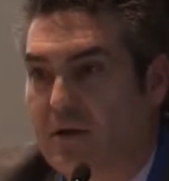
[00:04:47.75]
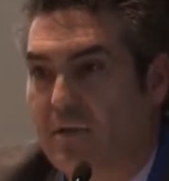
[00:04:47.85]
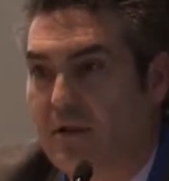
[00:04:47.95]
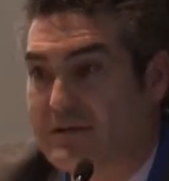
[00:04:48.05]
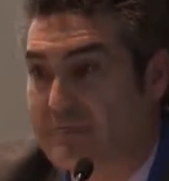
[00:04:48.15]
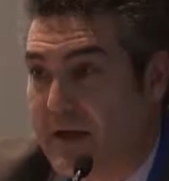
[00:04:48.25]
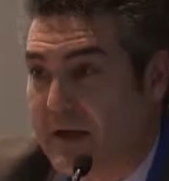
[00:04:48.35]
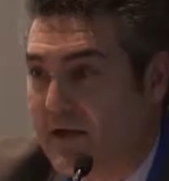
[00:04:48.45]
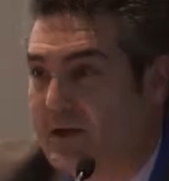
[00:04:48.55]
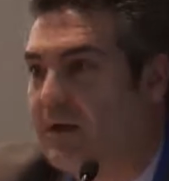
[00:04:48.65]
más
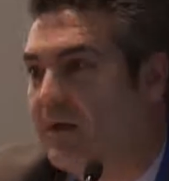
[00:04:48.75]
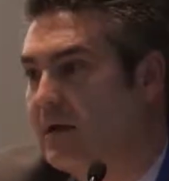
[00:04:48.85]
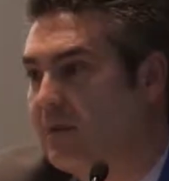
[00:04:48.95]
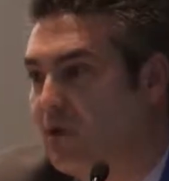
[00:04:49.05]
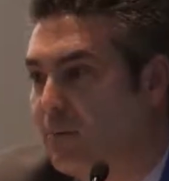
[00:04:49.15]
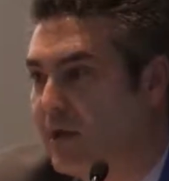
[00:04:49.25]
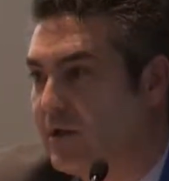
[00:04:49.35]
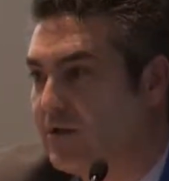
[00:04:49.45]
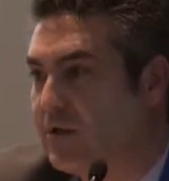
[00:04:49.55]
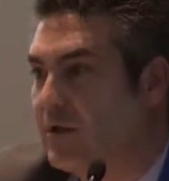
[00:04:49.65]
verde, eh,
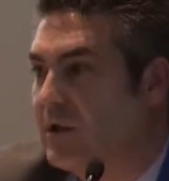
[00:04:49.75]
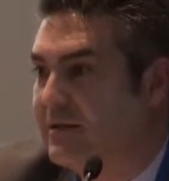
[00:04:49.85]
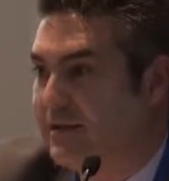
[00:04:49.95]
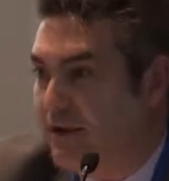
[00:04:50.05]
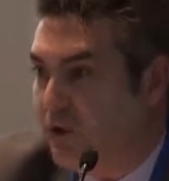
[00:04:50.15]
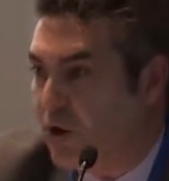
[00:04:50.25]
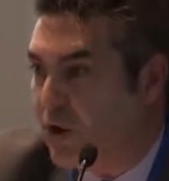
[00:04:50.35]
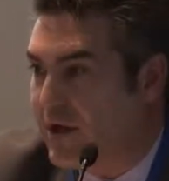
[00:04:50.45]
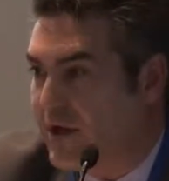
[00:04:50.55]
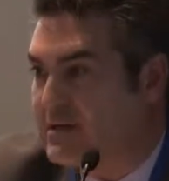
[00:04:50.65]
incorporando
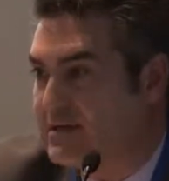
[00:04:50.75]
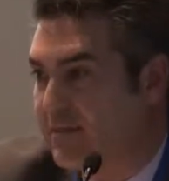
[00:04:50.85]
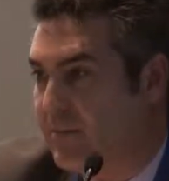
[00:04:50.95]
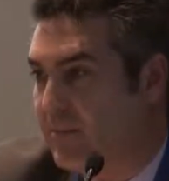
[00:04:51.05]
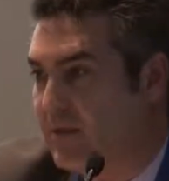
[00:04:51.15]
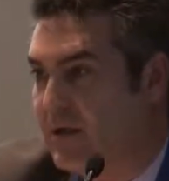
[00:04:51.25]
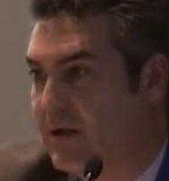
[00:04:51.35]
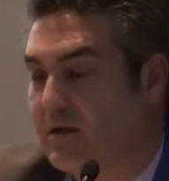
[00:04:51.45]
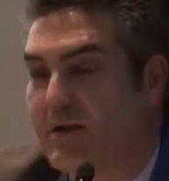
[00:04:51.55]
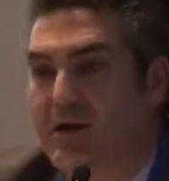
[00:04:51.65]
tecnologías que
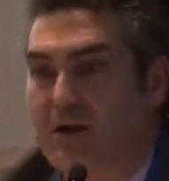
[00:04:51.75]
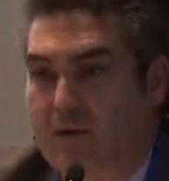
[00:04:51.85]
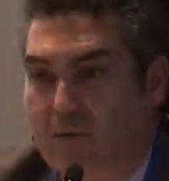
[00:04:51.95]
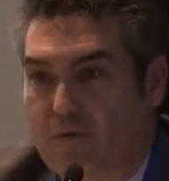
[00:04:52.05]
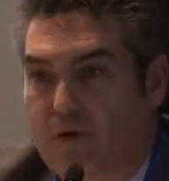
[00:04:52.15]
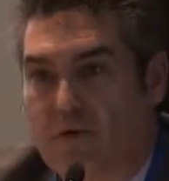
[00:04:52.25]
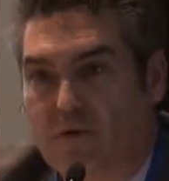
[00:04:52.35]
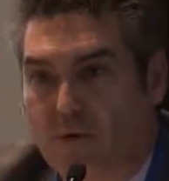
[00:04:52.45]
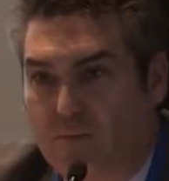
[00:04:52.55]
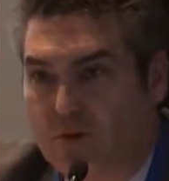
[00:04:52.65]
permitan reducir,
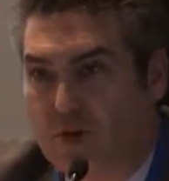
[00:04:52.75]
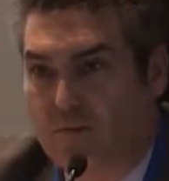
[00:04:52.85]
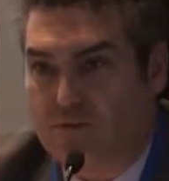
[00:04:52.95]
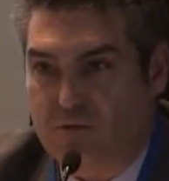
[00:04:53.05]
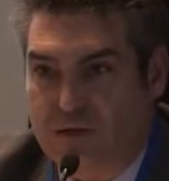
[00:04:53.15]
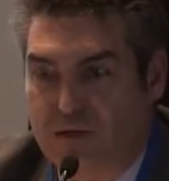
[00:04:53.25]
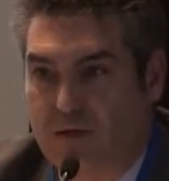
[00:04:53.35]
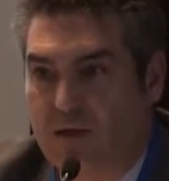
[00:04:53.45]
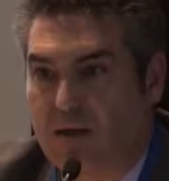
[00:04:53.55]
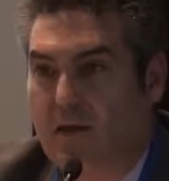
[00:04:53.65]
como apuntábamos
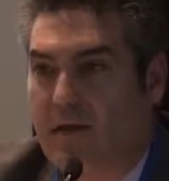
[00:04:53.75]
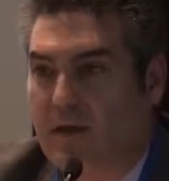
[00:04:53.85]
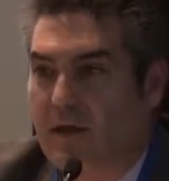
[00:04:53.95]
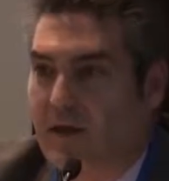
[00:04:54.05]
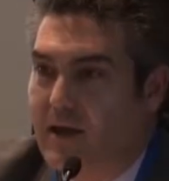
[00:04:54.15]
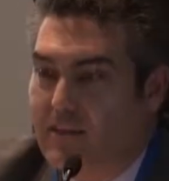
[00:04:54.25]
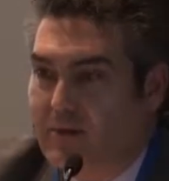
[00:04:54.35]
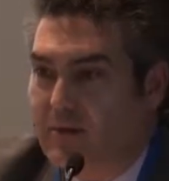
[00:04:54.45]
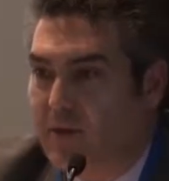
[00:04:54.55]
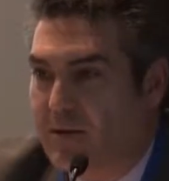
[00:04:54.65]
durante eh, al
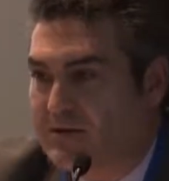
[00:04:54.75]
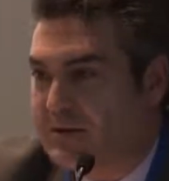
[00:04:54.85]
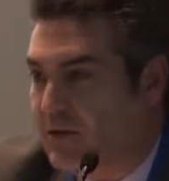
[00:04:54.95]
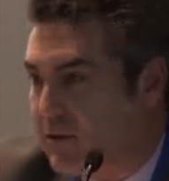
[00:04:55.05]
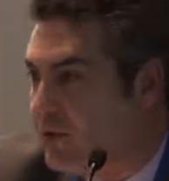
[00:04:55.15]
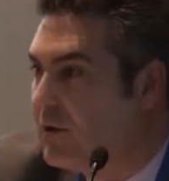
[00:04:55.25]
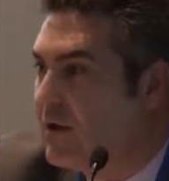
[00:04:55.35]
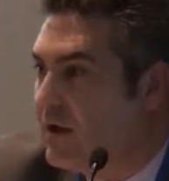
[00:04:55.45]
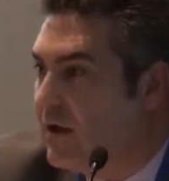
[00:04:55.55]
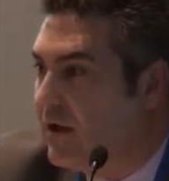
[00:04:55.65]
principio de la presentación,
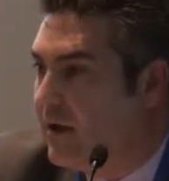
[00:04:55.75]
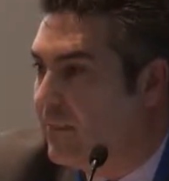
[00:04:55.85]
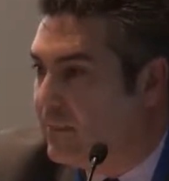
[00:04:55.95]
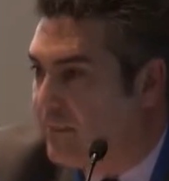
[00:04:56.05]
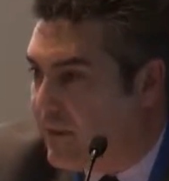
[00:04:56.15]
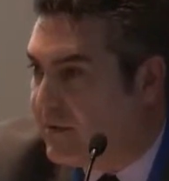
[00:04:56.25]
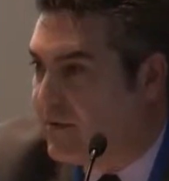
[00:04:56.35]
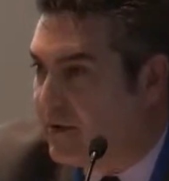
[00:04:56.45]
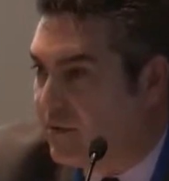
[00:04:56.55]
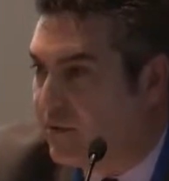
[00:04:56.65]
eh,
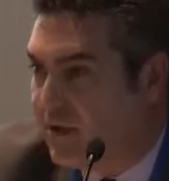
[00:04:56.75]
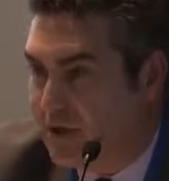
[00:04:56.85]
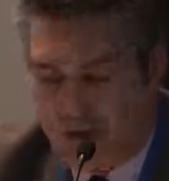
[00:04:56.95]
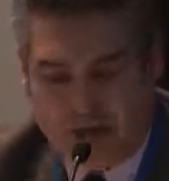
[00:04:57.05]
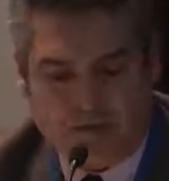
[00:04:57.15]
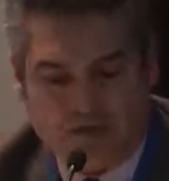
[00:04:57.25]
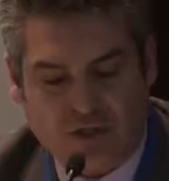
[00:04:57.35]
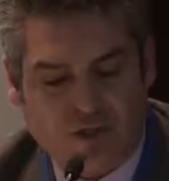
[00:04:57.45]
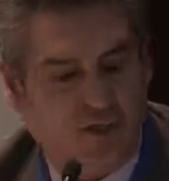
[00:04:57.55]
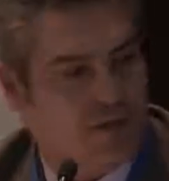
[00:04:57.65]
permitan reducir la
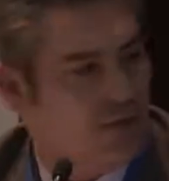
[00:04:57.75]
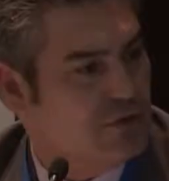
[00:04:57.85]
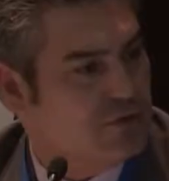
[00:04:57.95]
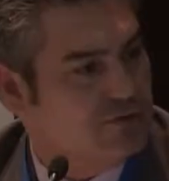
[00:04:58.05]
emisión de CO2.